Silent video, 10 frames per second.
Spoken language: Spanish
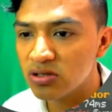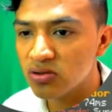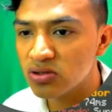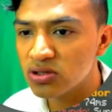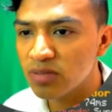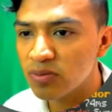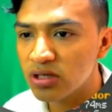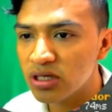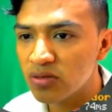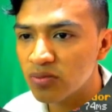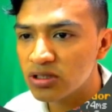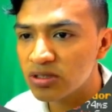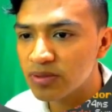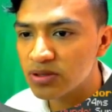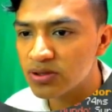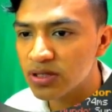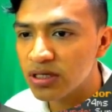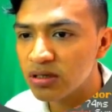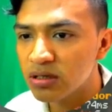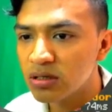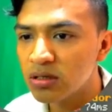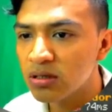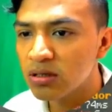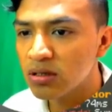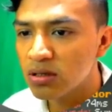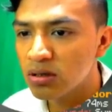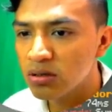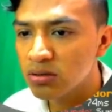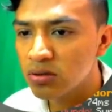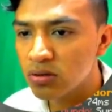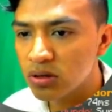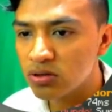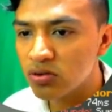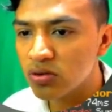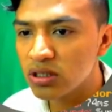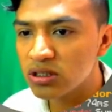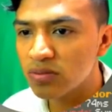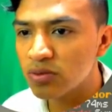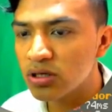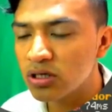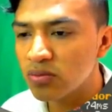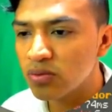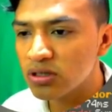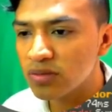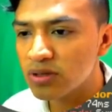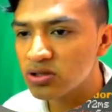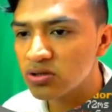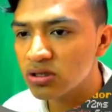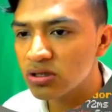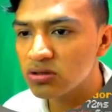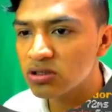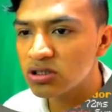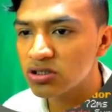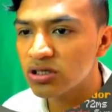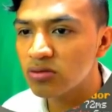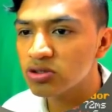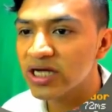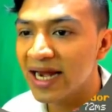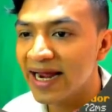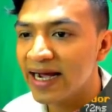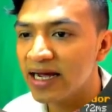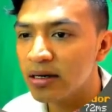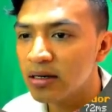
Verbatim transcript: todo esto está protegido por esa persona, ¿eh? Todo, todo aquí está protegido por esa persona, entonces nos tenemos que alejar,